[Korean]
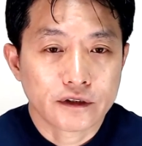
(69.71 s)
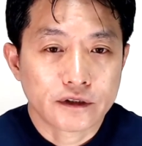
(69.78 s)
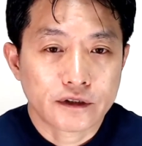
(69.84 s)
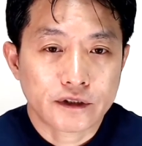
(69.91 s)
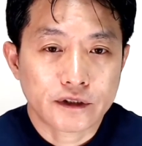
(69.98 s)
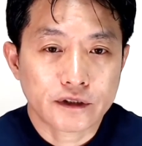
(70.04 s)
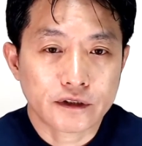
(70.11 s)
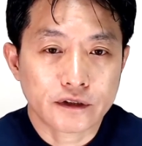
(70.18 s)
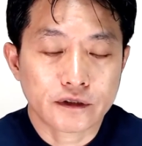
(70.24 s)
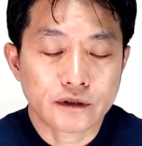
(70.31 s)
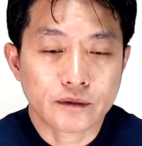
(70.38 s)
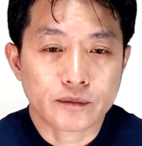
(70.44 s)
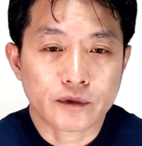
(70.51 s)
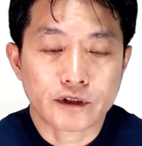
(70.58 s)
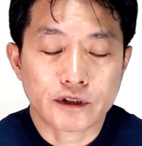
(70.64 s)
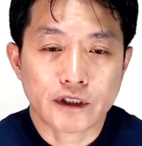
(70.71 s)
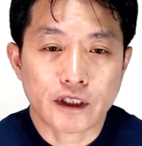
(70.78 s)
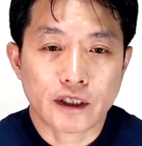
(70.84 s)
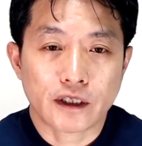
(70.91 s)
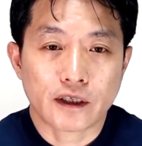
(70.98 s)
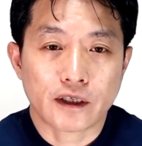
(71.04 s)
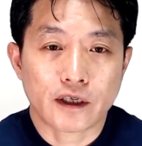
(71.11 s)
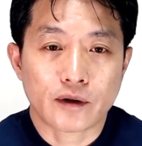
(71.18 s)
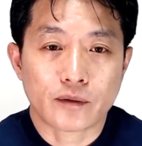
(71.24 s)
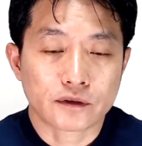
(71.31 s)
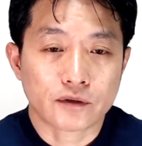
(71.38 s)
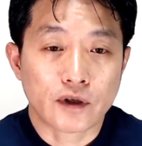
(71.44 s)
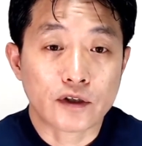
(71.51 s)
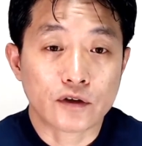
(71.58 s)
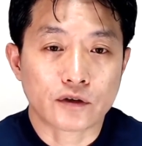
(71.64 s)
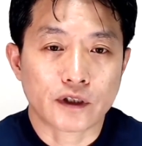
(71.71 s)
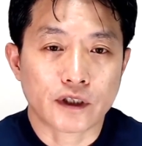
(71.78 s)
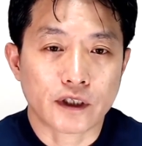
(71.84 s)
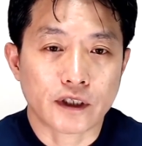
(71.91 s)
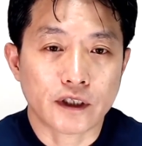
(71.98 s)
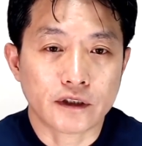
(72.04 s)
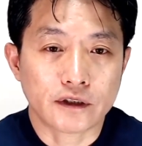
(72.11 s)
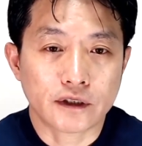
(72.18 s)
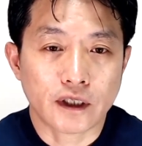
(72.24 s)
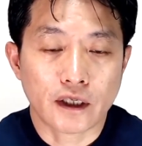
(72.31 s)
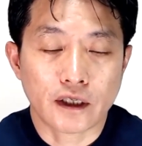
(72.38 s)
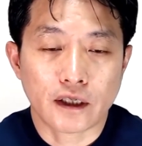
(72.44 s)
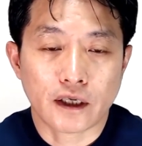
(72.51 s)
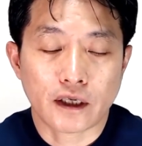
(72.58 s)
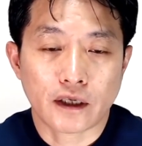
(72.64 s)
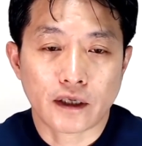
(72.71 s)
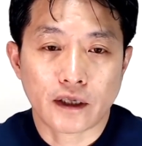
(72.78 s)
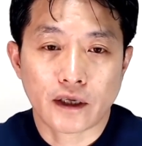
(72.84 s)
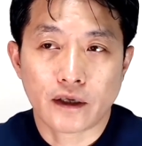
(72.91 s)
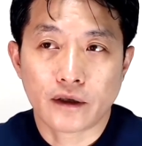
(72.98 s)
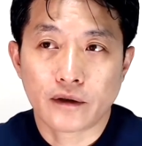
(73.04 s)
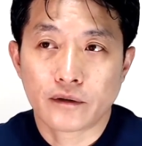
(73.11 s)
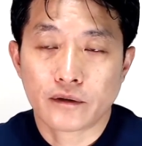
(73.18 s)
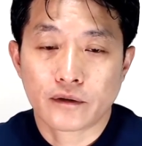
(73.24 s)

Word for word: 지금 러시아의 환율이 1달러에